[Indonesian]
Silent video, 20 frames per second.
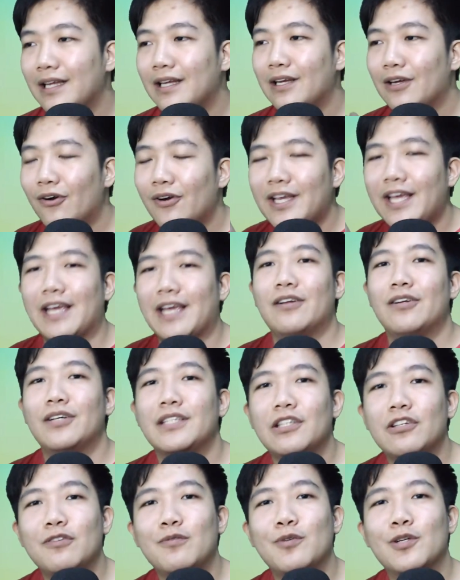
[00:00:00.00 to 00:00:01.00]
Oke, okay, kalau
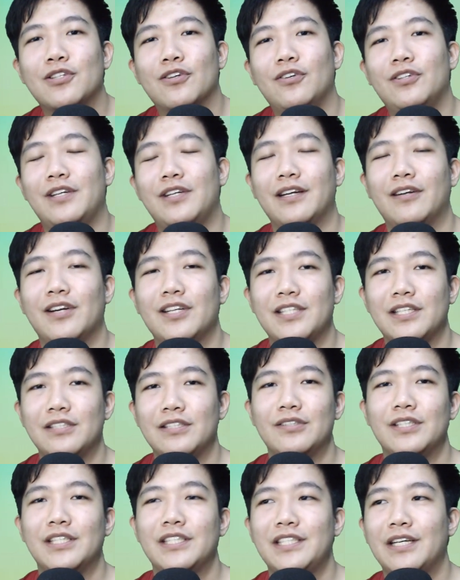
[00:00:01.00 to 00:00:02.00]
kita ngomongin soal Dragoness
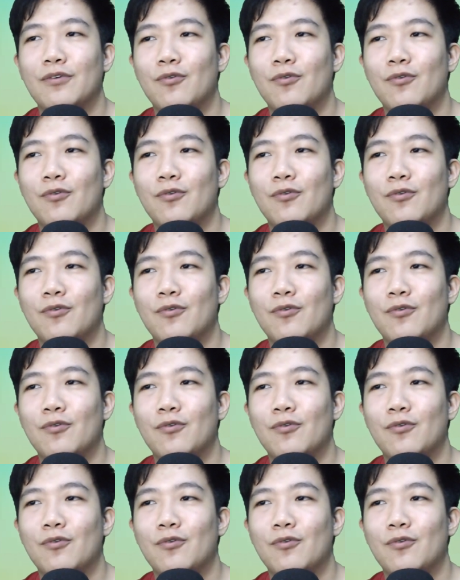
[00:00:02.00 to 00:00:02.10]
Indonesia,